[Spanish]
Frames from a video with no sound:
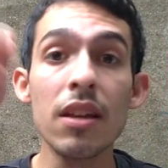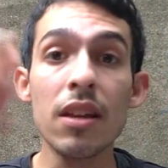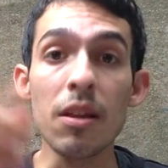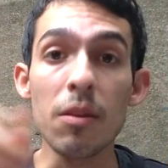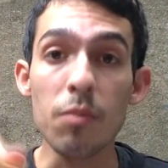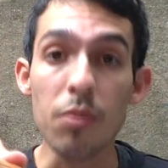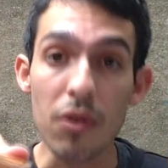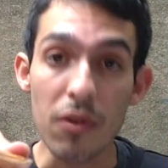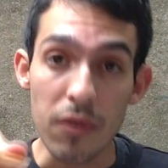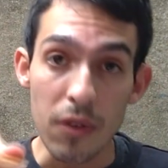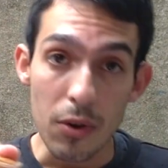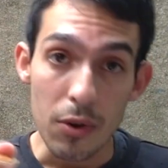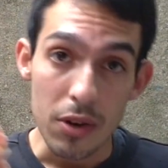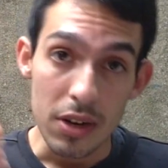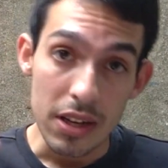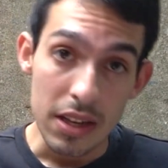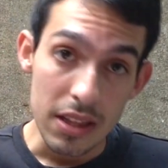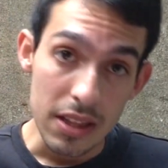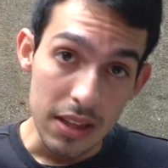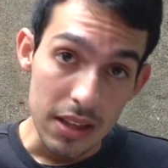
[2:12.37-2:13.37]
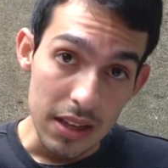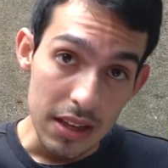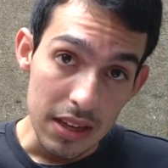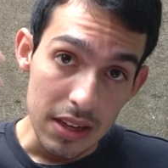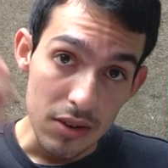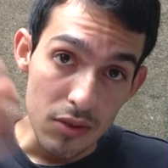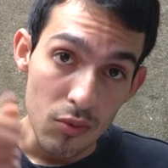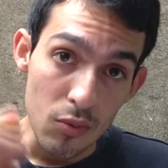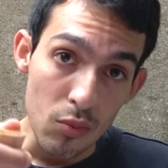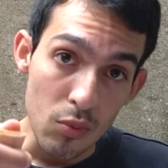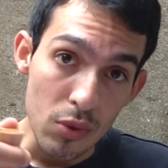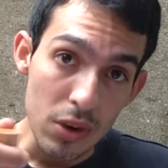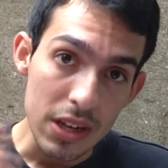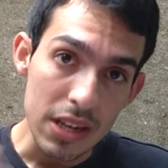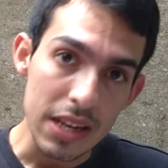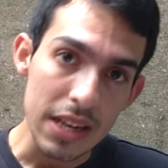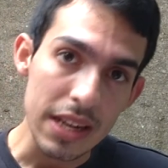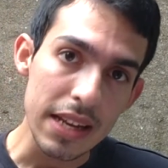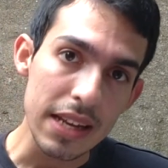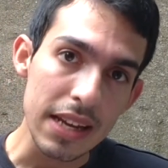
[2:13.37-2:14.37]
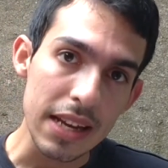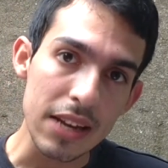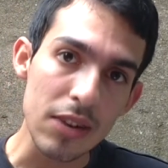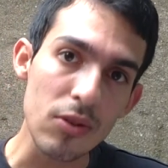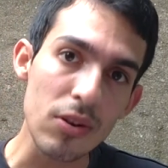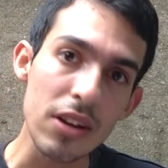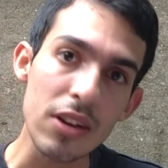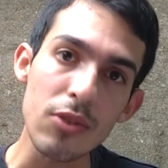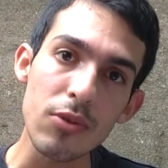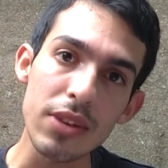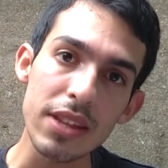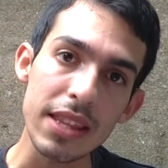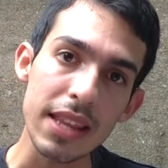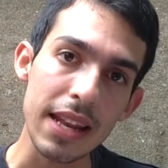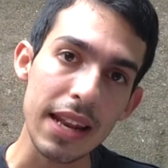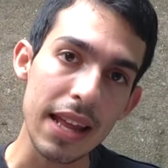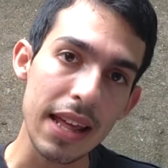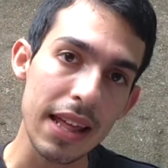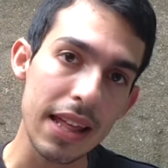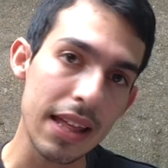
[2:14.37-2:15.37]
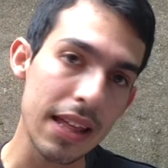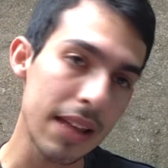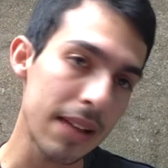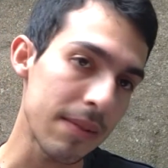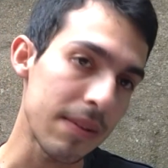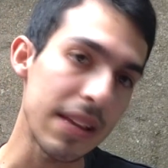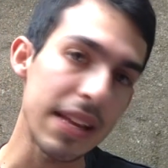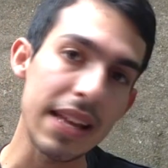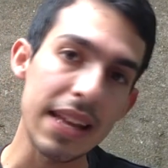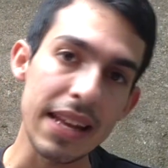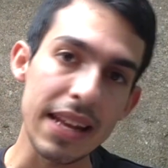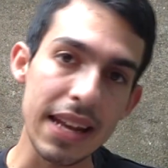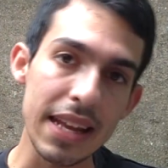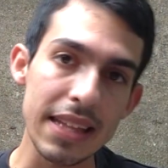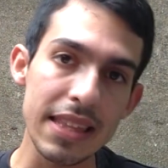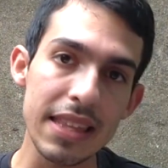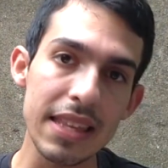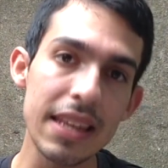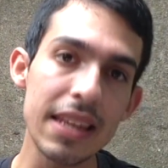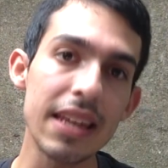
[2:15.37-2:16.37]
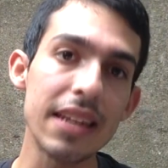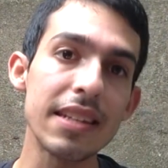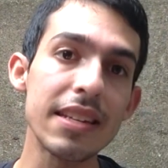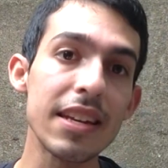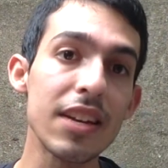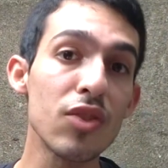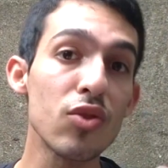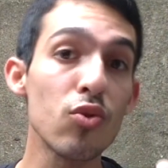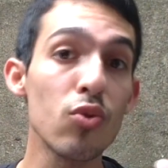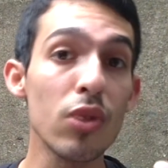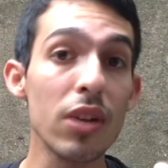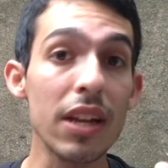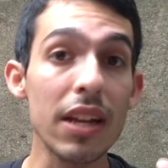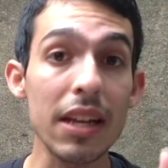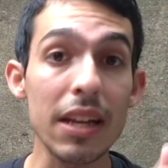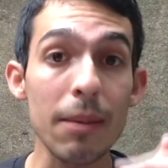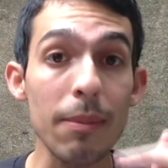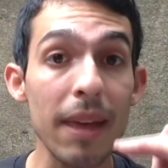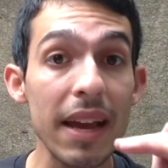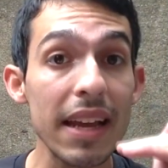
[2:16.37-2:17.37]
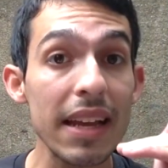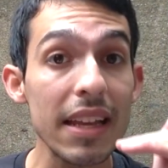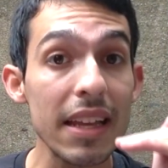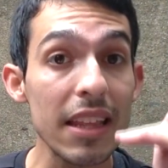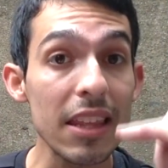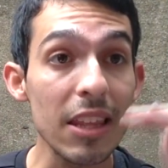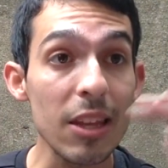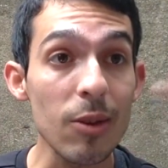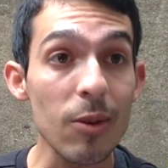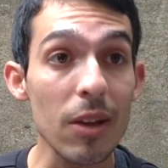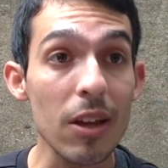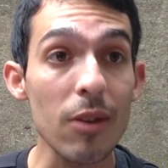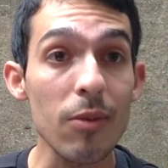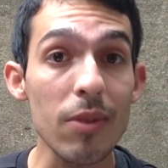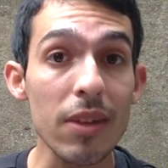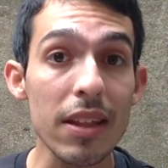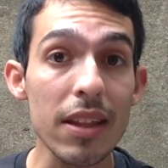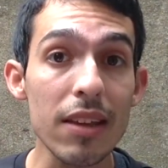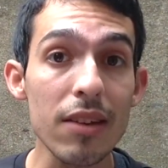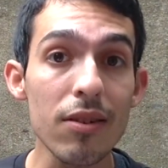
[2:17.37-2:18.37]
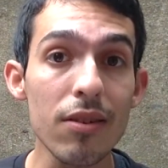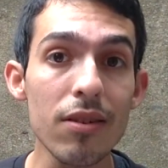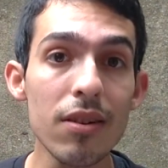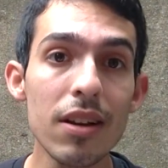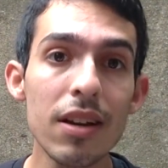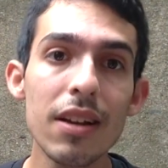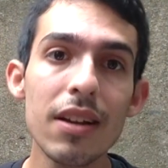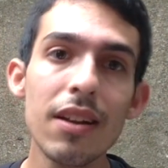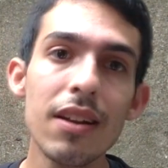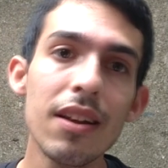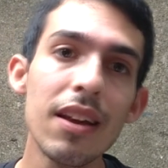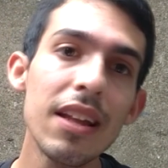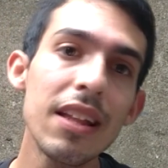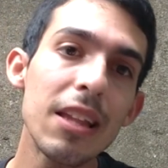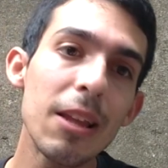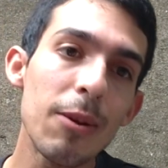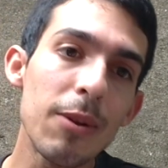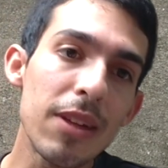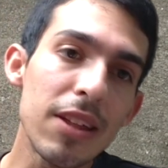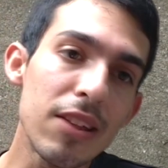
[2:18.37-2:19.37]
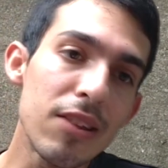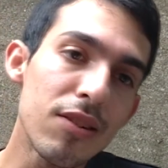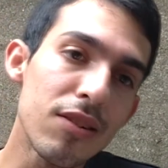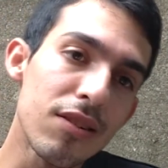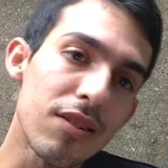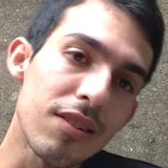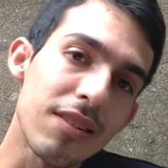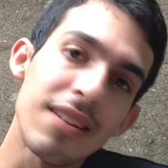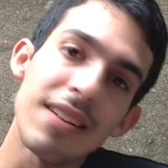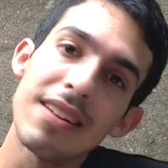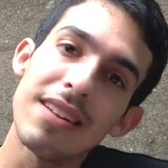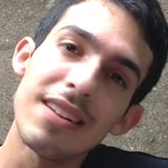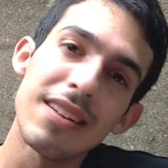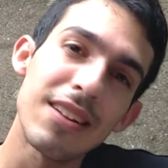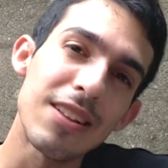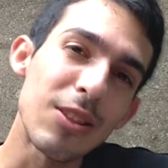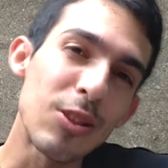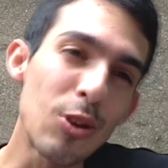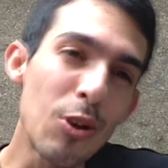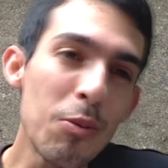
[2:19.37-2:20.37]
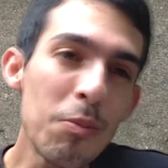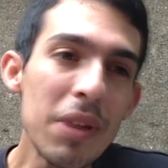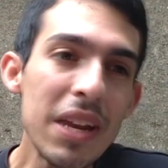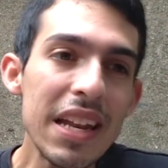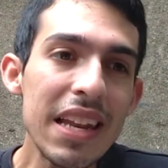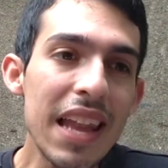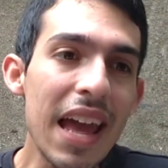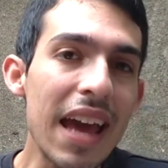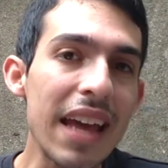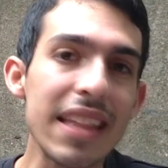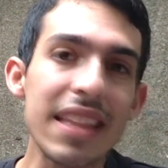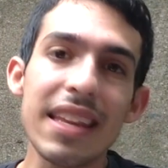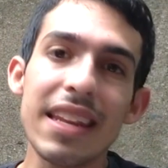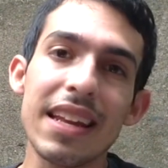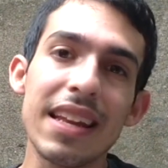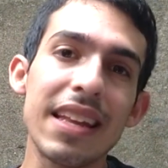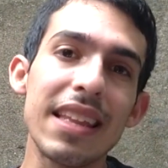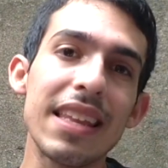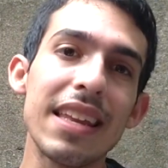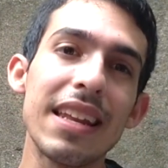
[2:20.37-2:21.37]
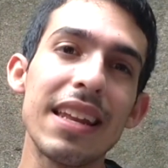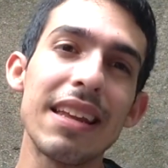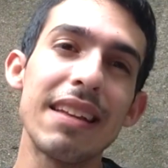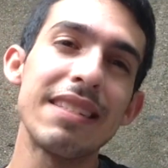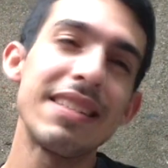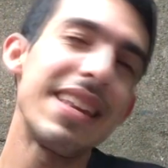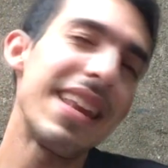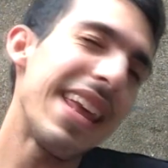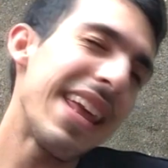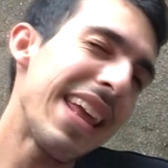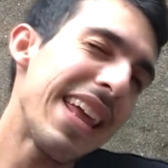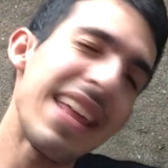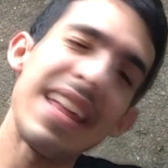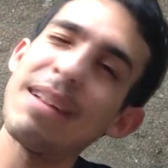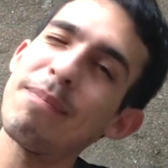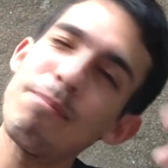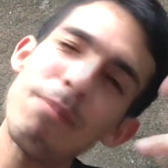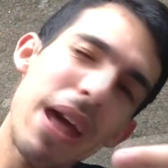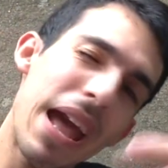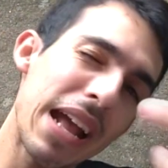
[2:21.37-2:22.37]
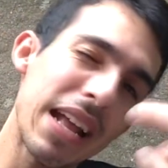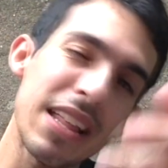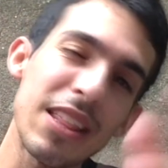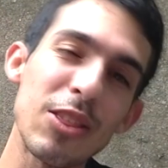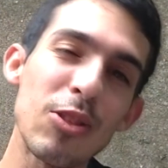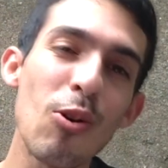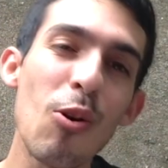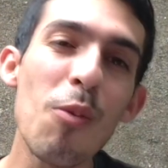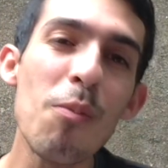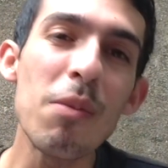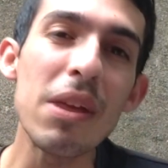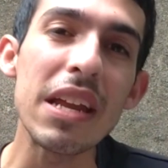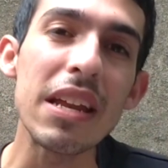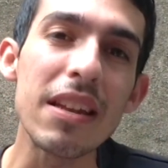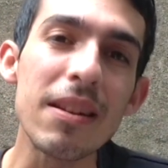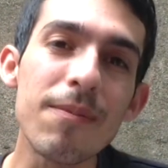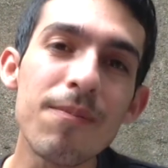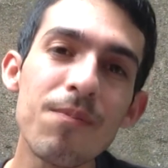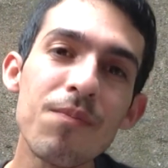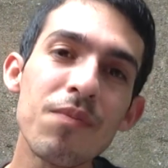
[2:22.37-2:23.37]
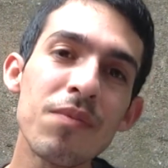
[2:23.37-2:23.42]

Y por favor, gente, dejen un buen like, no les cuesta nada, es gratis, así ayudan a que más gente vea el video. Este video 2000 likes tiene que tener. Sí, pack, 2000.